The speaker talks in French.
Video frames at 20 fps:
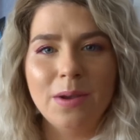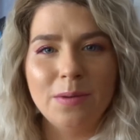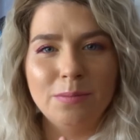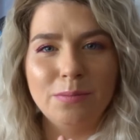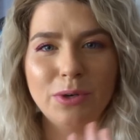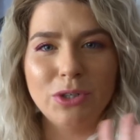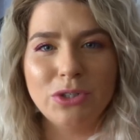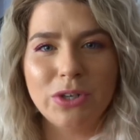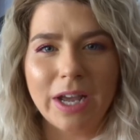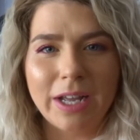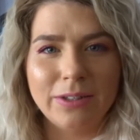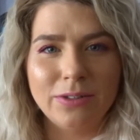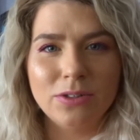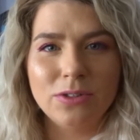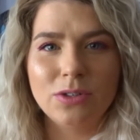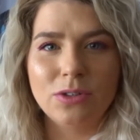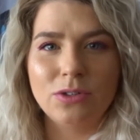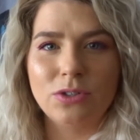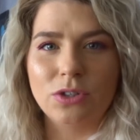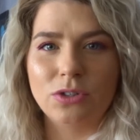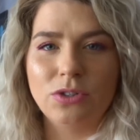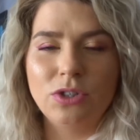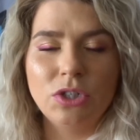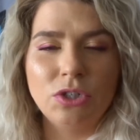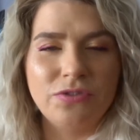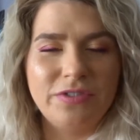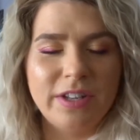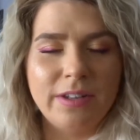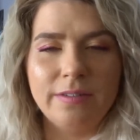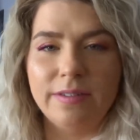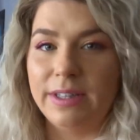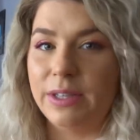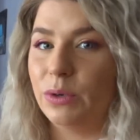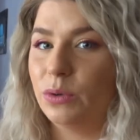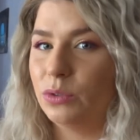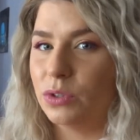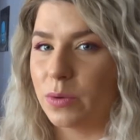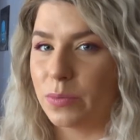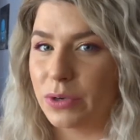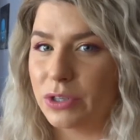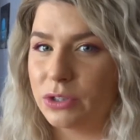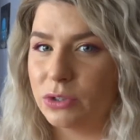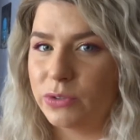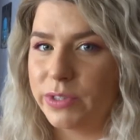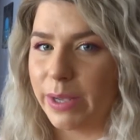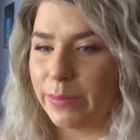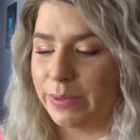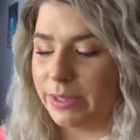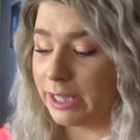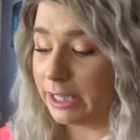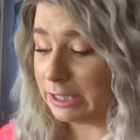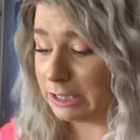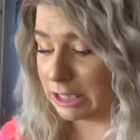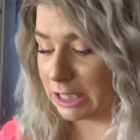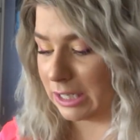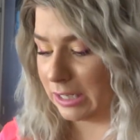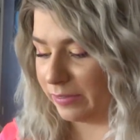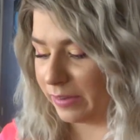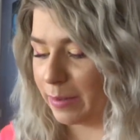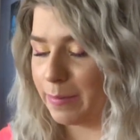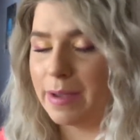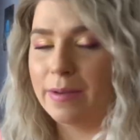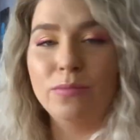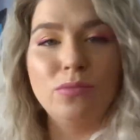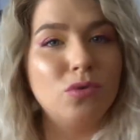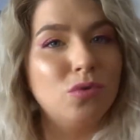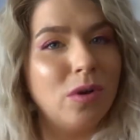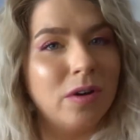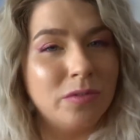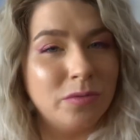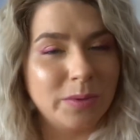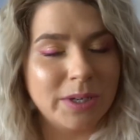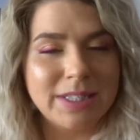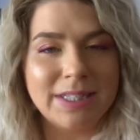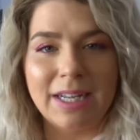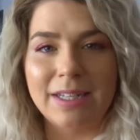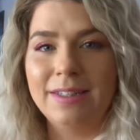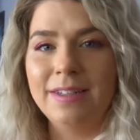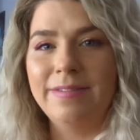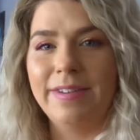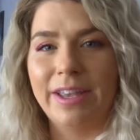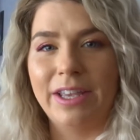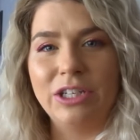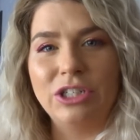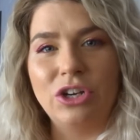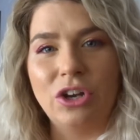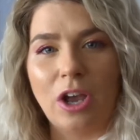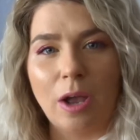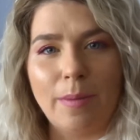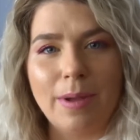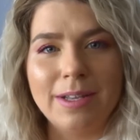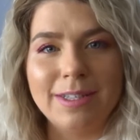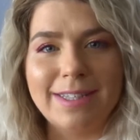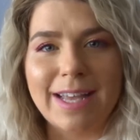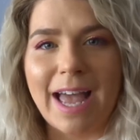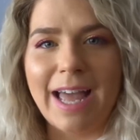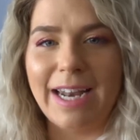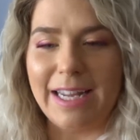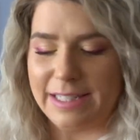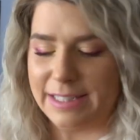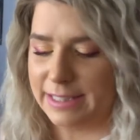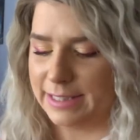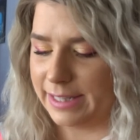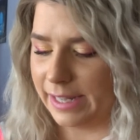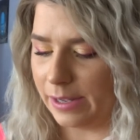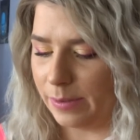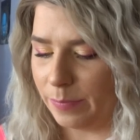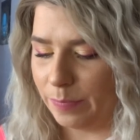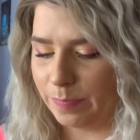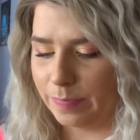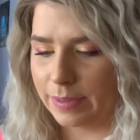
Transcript: Bonjour à tous, aujourd'hui je fais une vidéo de produits terminés, j'en ai vraiment beaucoup à vous présenter fait que je commence à l'instant.